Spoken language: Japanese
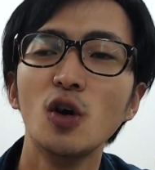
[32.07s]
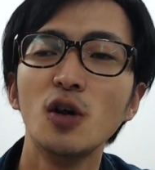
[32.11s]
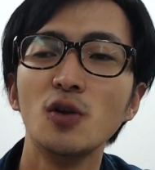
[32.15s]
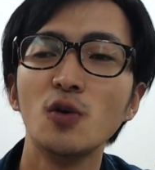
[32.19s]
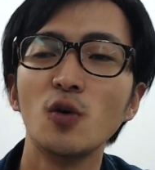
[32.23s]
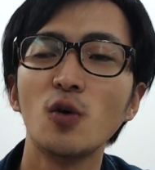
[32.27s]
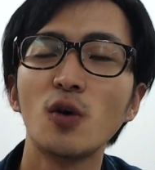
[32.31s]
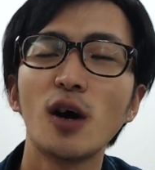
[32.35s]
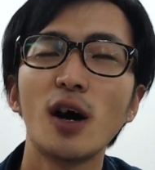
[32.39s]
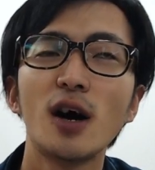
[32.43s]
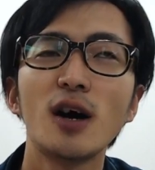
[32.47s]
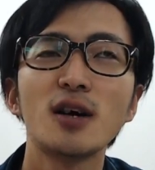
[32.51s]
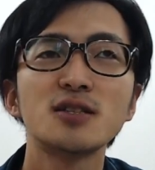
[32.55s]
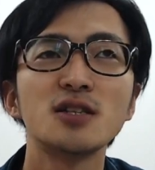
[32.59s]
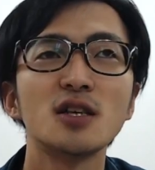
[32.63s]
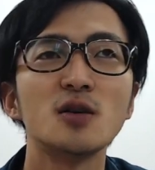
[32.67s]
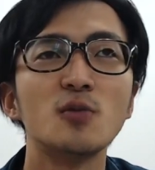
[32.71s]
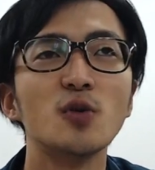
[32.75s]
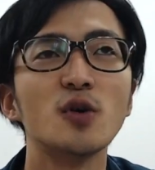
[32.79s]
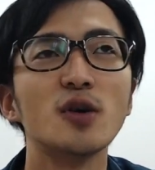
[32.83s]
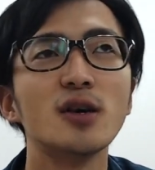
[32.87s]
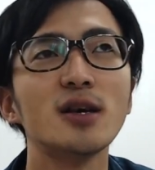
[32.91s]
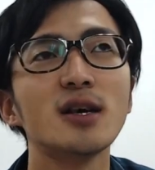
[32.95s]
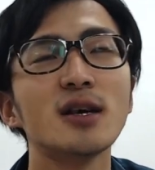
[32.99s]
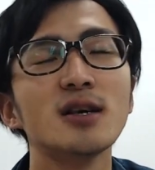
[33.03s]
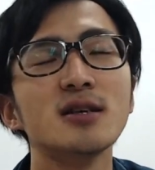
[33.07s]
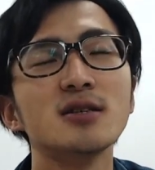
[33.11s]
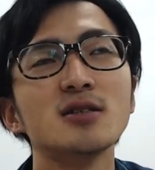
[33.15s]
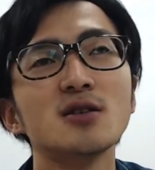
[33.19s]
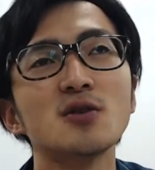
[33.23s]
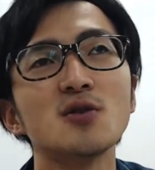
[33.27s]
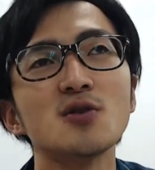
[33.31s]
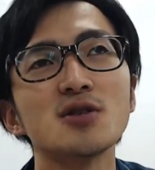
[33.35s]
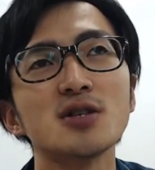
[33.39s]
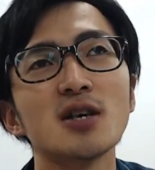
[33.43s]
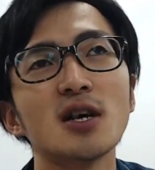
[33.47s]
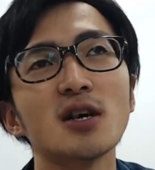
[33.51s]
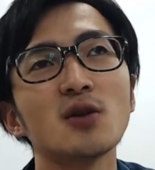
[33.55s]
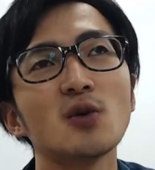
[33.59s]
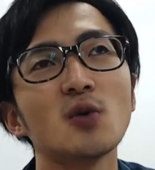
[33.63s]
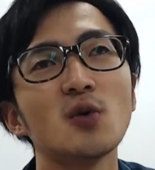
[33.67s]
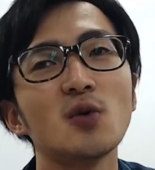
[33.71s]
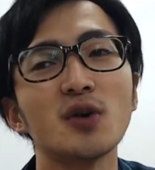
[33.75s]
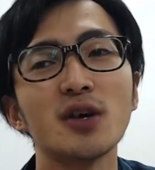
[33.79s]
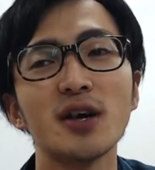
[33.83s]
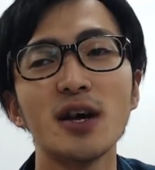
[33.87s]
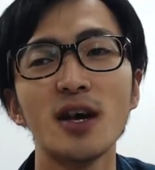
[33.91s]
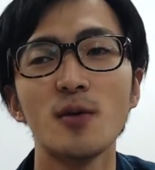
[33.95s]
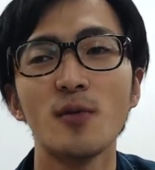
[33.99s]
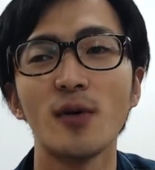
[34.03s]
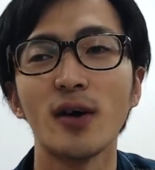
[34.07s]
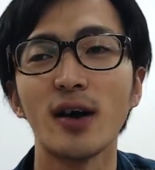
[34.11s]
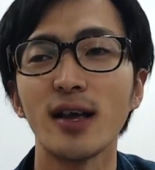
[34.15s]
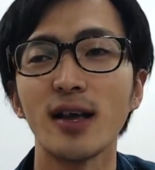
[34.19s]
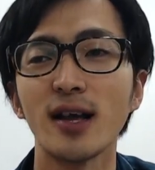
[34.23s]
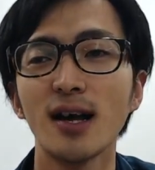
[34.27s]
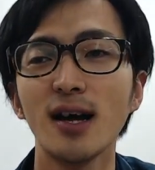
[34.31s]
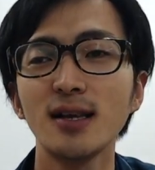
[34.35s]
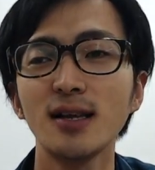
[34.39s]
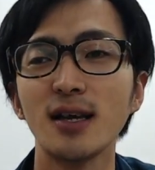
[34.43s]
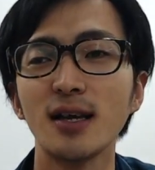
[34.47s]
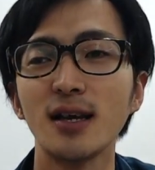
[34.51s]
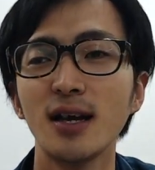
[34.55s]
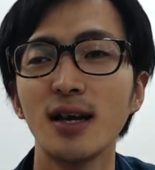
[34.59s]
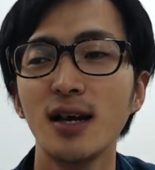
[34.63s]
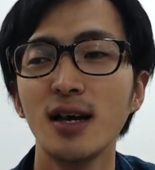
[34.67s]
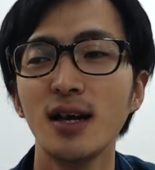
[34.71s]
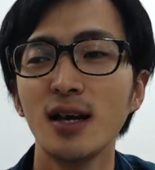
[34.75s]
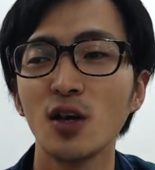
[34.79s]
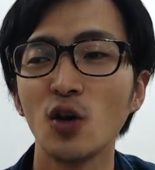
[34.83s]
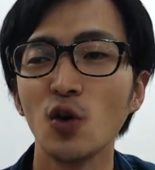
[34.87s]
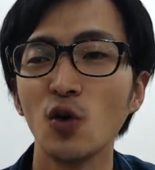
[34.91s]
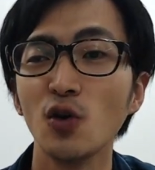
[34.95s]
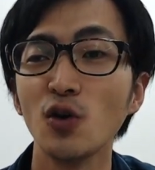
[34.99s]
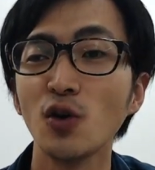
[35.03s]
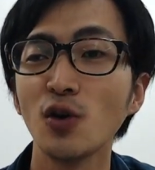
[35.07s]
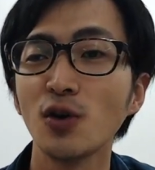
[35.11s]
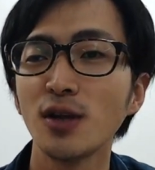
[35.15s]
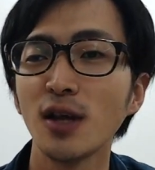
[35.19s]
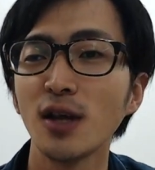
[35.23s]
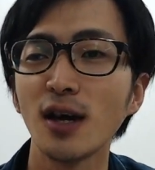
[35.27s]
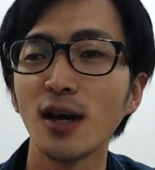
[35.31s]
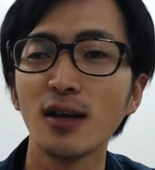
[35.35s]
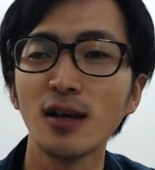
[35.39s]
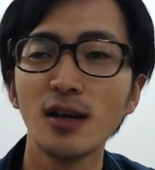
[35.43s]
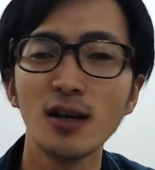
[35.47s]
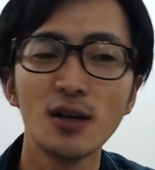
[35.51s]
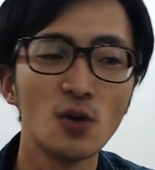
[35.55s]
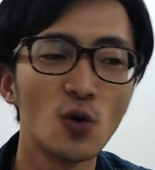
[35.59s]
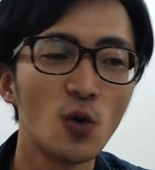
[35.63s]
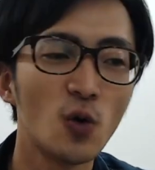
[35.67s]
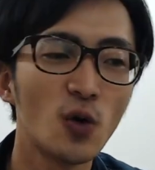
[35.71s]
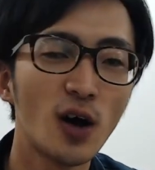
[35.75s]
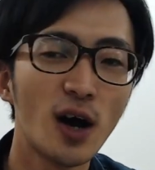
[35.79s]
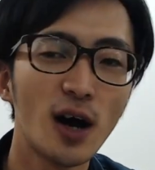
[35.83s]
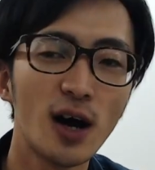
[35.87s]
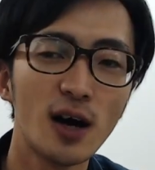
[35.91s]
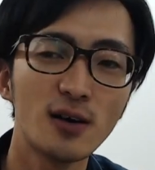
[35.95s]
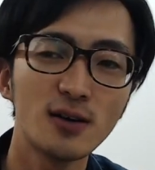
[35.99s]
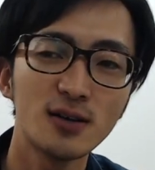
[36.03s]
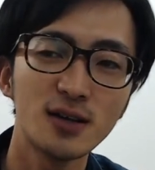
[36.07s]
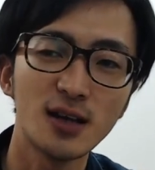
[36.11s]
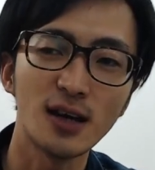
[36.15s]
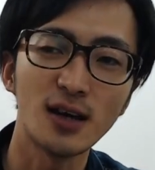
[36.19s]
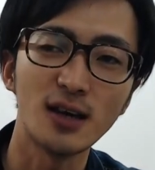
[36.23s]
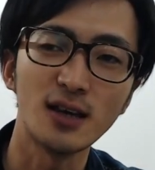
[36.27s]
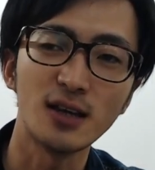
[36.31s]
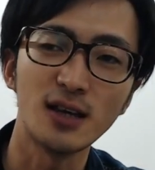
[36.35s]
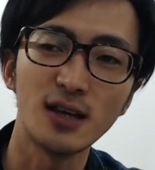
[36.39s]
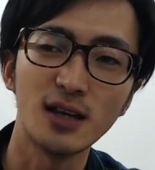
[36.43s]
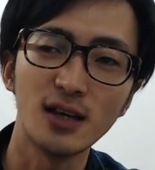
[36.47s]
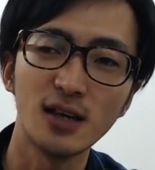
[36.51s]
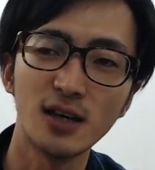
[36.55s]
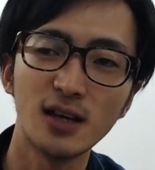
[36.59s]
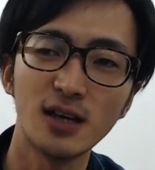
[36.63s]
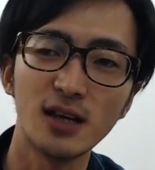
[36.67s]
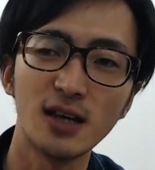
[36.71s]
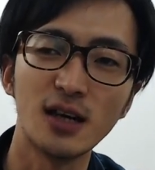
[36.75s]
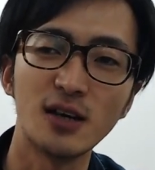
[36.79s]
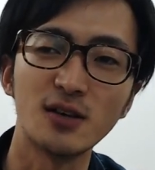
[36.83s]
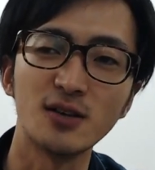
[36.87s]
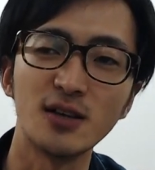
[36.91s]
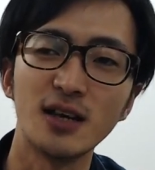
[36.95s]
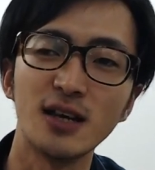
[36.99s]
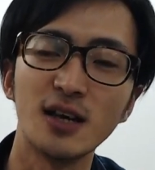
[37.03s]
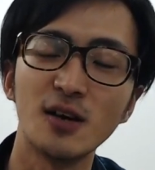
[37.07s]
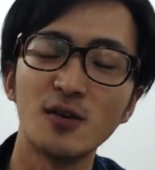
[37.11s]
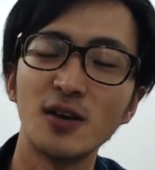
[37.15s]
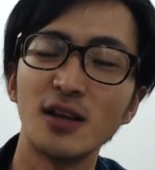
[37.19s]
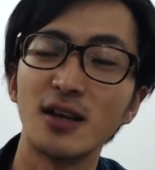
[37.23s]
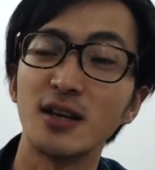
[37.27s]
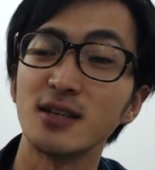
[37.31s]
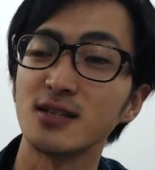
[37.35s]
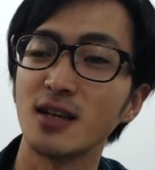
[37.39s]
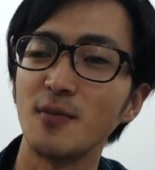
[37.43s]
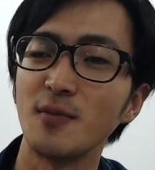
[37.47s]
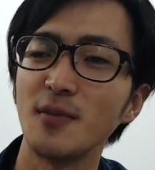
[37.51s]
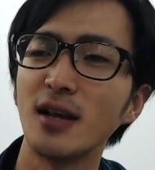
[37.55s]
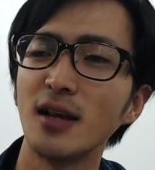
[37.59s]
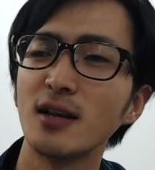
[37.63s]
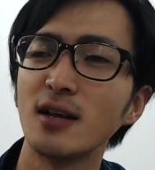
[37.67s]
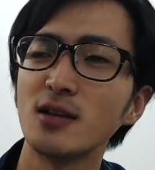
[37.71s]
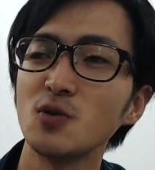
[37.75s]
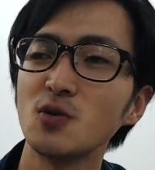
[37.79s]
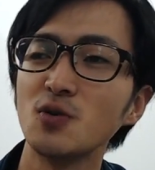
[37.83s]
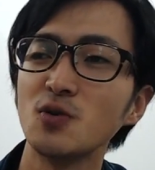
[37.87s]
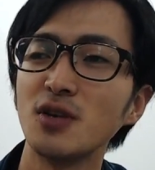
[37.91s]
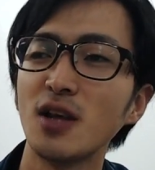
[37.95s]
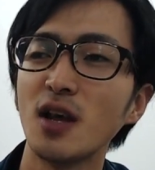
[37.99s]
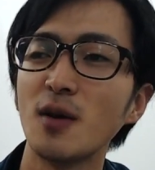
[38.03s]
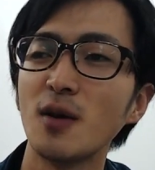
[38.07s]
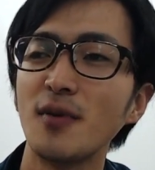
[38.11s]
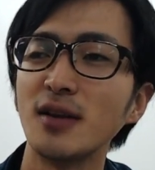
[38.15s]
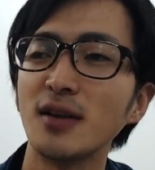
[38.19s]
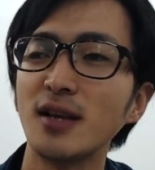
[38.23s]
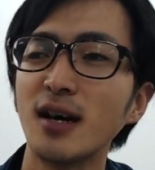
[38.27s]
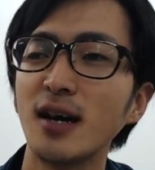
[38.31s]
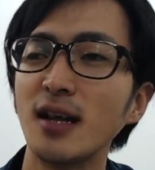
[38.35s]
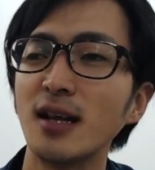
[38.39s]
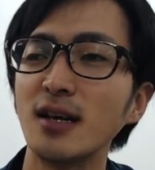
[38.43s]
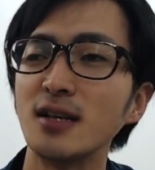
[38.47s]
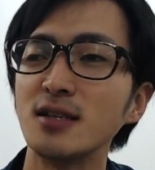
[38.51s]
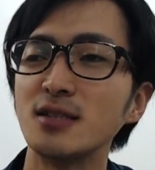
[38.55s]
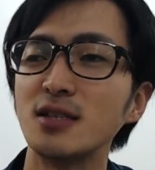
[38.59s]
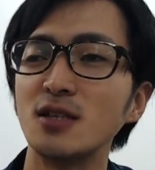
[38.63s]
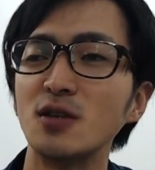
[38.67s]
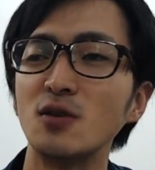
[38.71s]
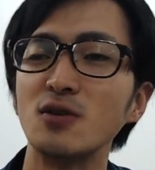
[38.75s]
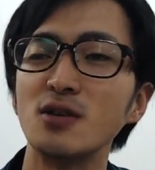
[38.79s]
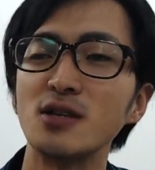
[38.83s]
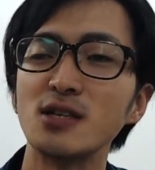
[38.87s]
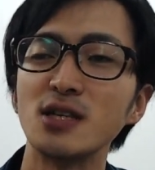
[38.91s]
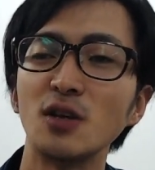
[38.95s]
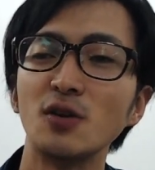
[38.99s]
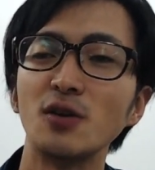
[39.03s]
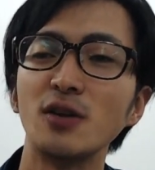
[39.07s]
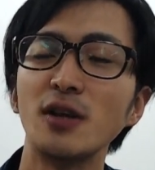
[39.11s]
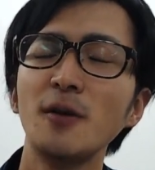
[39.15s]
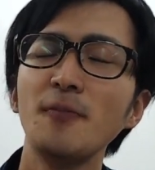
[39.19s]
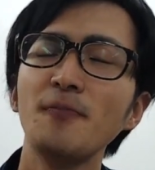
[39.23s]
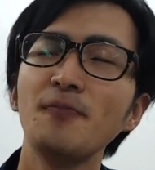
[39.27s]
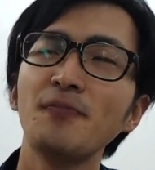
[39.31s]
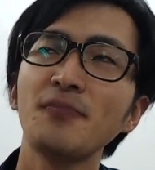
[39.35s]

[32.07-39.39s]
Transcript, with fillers: 脳科学者の茂木健一郎さんとこうゲームがいかに教育的に脳科学的に役に立つかみたいな、そういうテーマで対談してるんですけどね、